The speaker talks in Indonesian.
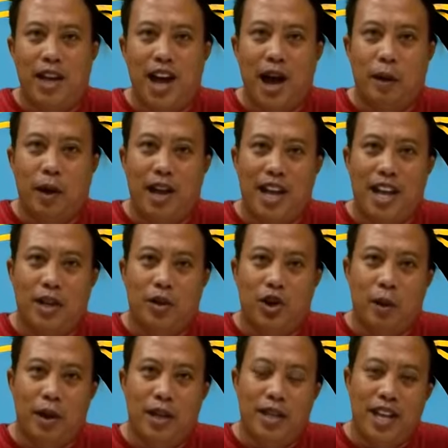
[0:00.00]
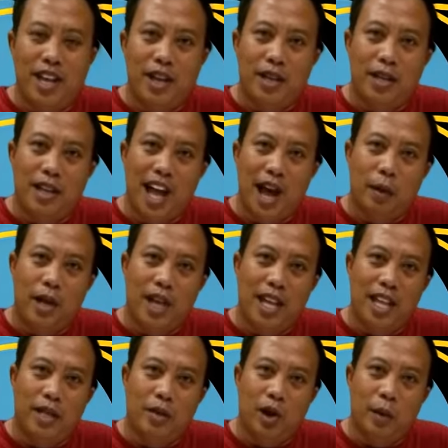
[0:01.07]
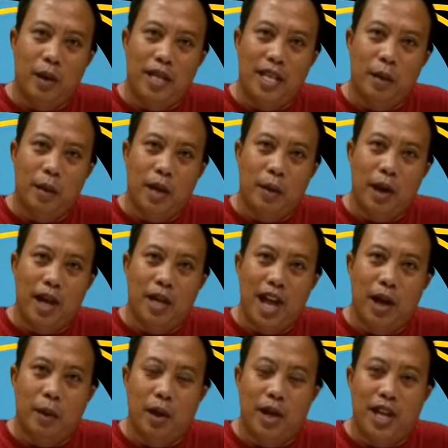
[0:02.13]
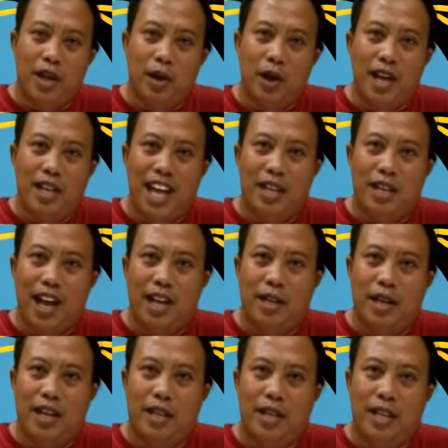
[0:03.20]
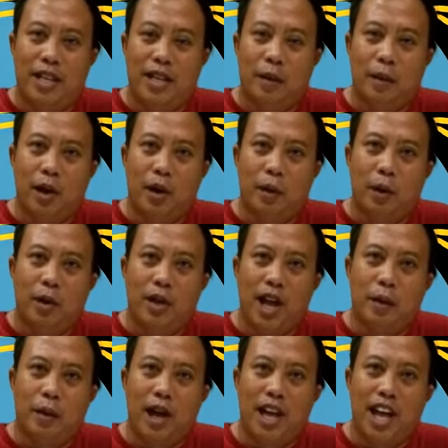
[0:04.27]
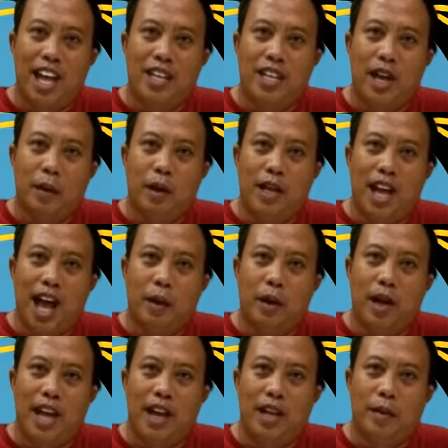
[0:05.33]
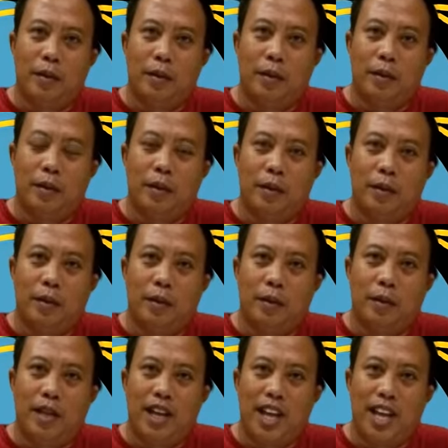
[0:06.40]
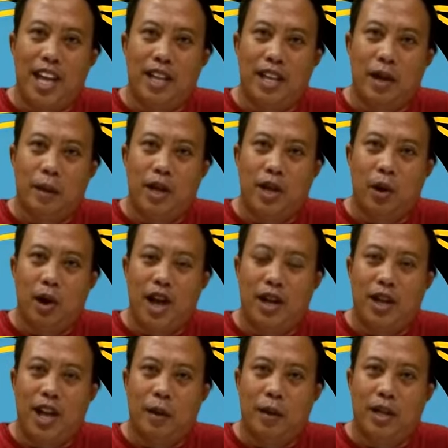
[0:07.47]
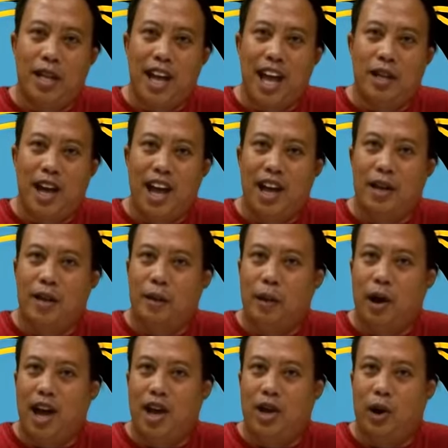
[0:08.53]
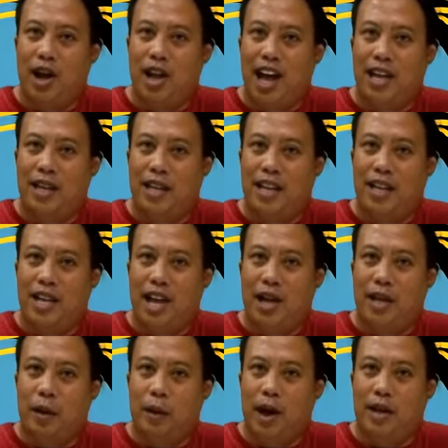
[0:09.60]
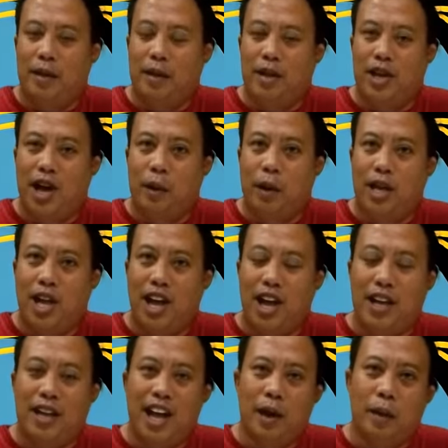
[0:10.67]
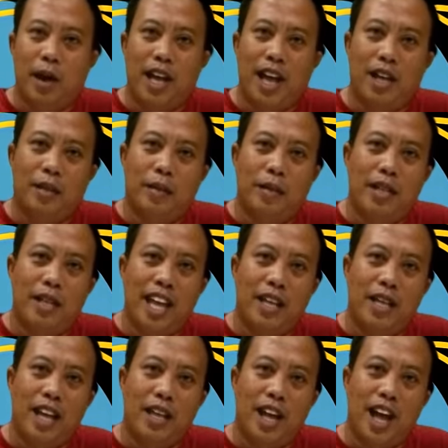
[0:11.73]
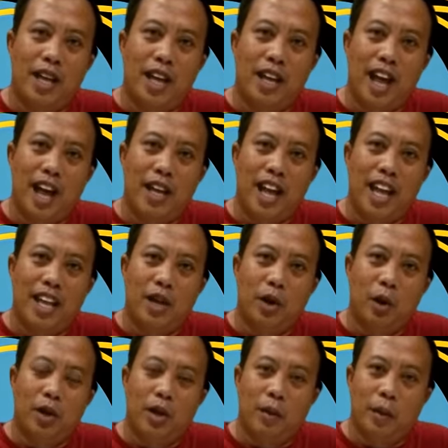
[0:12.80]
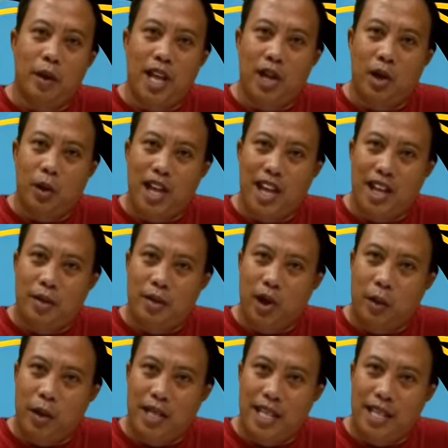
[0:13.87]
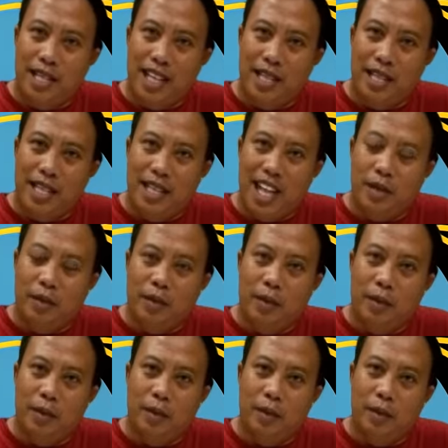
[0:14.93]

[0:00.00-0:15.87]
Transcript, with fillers: Keamanan informasi Keamanan informasi melibatkan perlindungan data dan sistem komputer dari ancaman keamanan. Ini termasuk enkripsi data, pengaturan akses yang tepat, kebijakan keamanan, dan langkah-langkah lain untuk melindungi informasi sensitif.